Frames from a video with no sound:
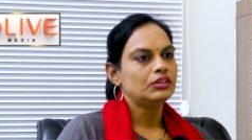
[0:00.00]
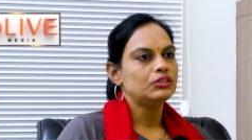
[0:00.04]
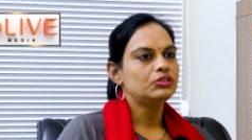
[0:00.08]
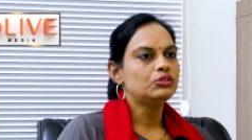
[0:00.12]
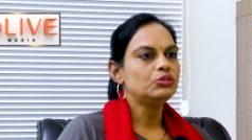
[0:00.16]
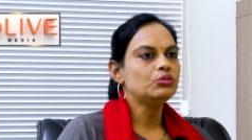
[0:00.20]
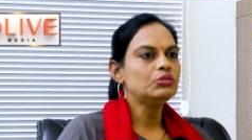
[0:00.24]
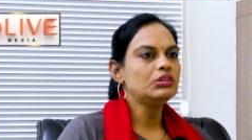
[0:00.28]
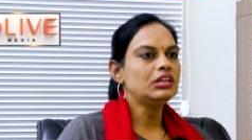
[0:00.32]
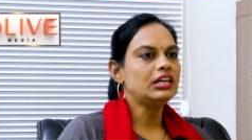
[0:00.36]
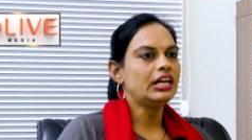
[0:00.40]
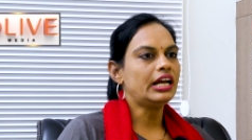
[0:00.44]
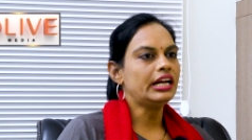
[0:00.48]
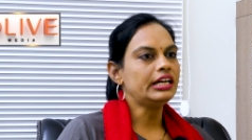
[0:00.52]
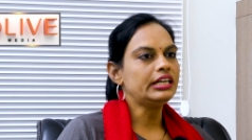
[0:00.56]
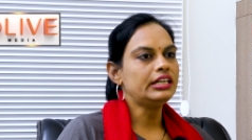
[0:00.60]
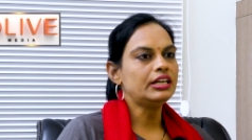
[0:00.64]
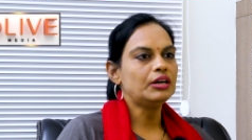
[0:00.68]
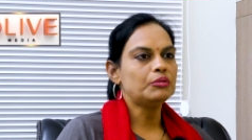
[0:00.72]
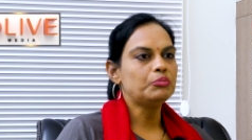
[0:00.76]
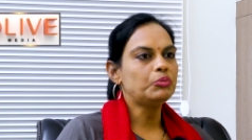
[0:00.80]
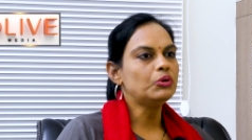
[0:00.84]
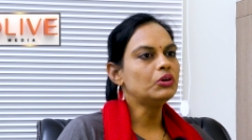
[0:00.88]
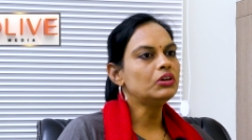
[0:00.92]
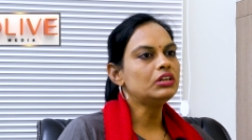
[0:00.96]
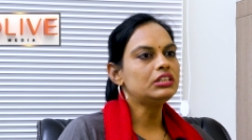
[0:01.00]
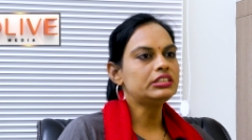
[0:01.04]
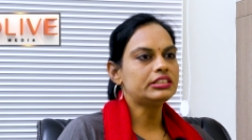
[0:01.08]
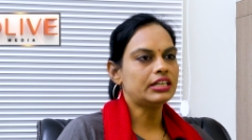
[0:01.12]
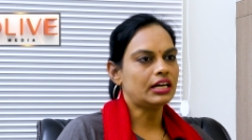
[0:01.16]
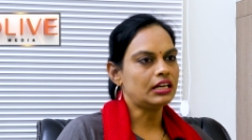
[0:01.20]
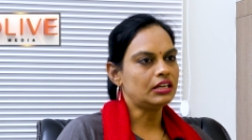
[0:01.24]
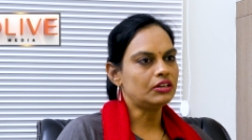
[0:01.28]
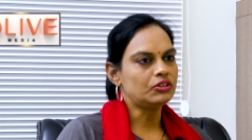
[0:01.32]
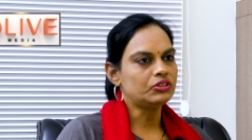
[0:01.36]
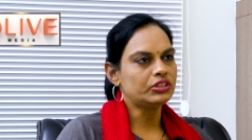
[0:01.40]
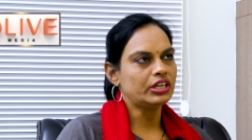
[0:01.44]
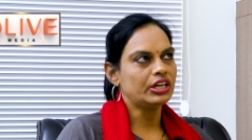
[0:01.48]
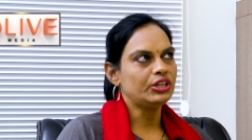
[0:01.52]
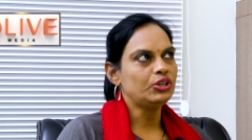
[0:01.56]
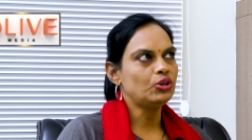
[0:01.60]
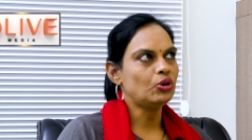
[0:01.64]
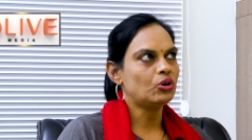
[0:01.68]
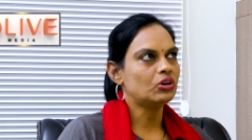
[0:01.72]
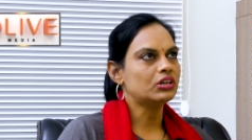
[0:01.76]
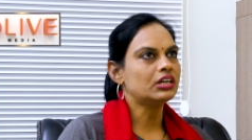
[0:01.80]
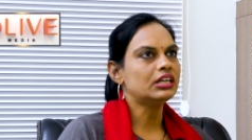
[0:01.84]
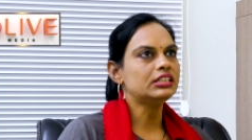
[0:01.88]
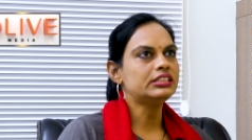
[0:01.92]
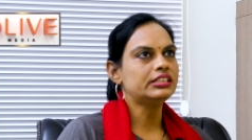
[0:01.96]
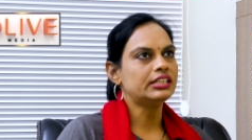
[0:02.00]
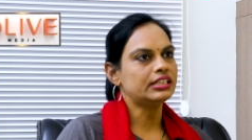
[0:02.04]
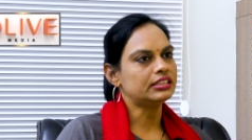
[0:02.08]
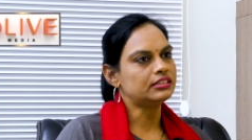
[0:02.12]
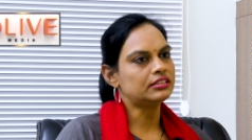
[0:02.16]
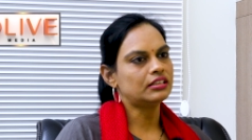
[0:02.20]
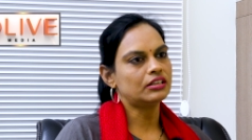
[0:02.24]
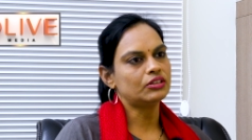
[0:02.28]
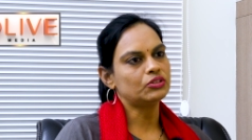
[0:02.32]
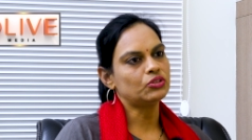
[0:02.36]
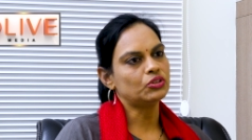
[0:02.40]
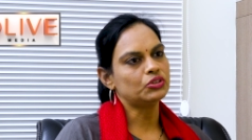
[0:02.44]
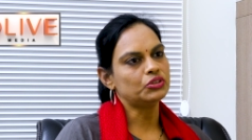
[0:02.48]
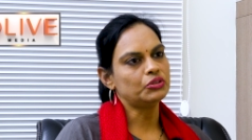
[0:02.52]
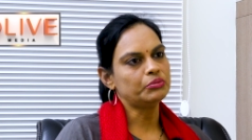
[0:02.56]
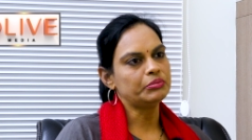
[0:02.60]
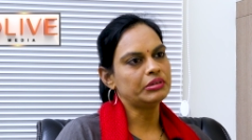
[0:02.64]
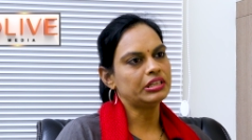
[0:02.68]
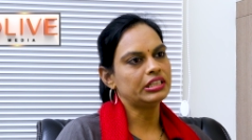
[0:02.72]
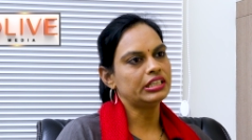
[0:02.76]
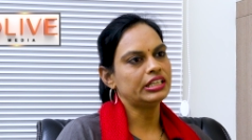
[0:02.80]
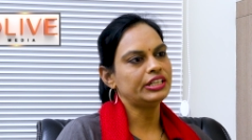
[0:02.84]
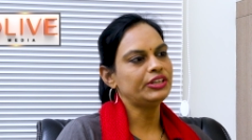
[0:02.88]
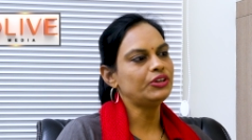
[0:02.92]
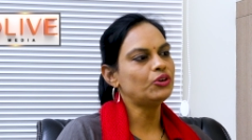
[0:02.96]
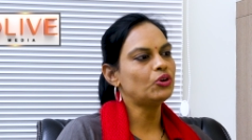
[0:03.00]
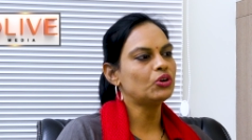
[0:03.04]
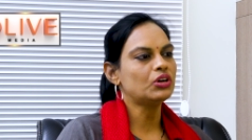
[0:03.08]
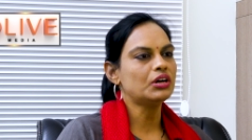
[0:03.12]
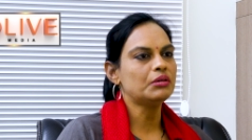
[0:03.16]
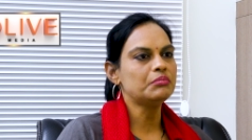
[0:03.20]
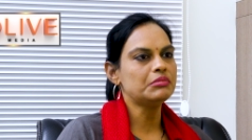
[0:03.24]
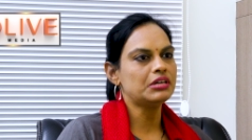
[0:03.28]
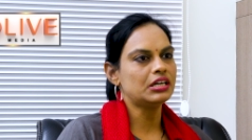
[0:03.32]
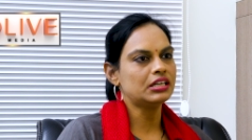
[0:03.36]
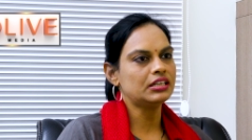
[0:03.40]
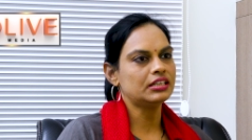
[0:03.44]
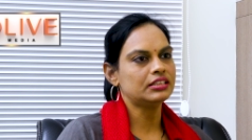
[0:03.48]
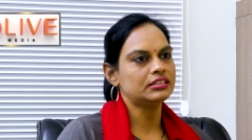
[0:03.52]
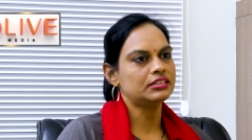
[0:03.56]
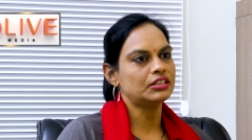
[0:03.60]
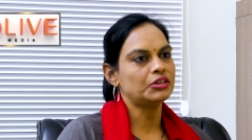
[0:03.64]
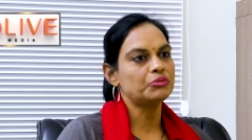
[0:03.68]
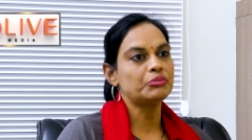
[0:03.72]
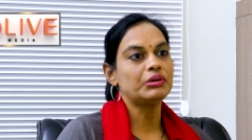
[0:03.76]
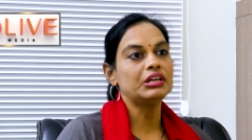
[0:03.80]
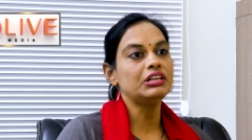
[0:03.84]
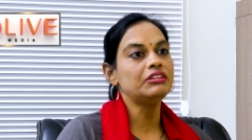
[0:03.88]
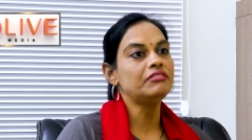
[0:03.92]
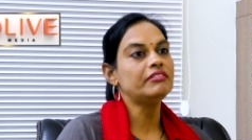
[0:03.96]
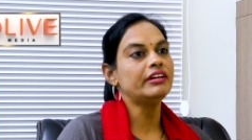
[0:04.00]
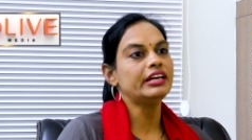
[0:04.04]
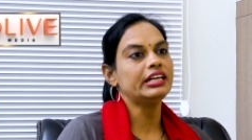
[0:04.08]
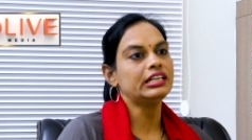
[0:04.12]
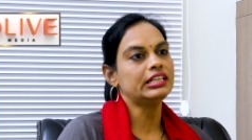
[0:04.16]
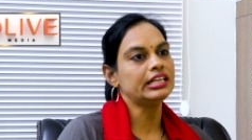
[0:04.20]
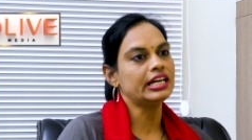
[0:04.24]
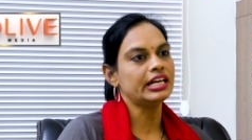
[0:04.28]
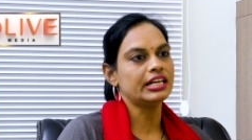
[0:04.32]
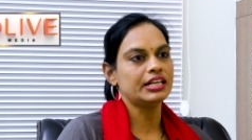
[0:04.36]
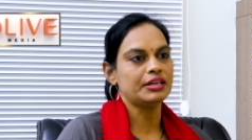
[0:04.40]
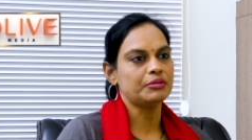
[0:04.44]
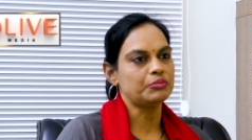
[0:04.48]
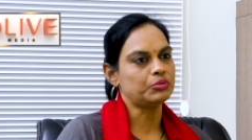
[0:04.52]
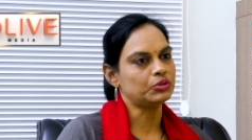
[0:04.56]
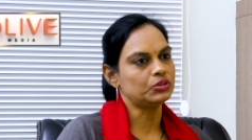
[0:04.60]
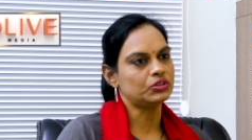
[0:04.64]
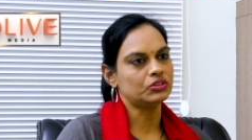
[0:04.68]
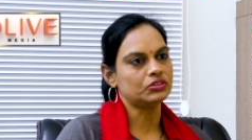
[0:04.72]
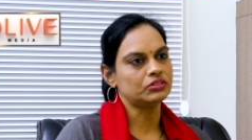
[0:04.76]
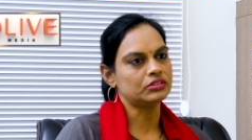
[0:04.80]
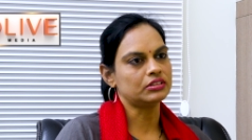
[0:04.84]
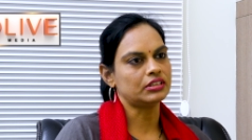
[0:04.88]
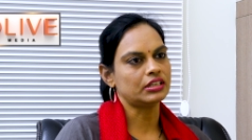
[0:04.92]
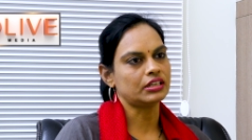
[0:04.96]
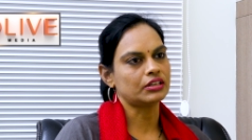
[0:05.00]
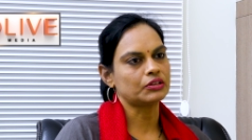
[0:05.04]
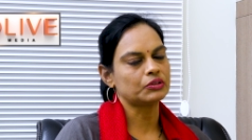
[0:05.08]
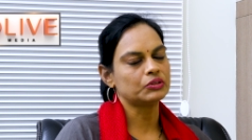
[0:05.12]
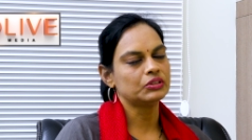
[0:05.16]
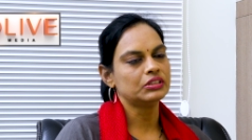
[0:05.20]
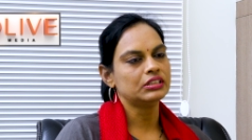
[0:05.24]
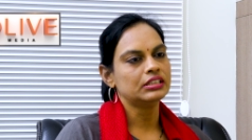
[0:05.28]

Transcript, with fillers: సో ఇలాంటి అపోహలు చాలా ఉన్నాయి యోగా చేస్తారు కొంతమంది యోగా మానేస్తారు మళ్ళీ వెయిట్ గెయిన్ అయిపోతూ ఉంటారు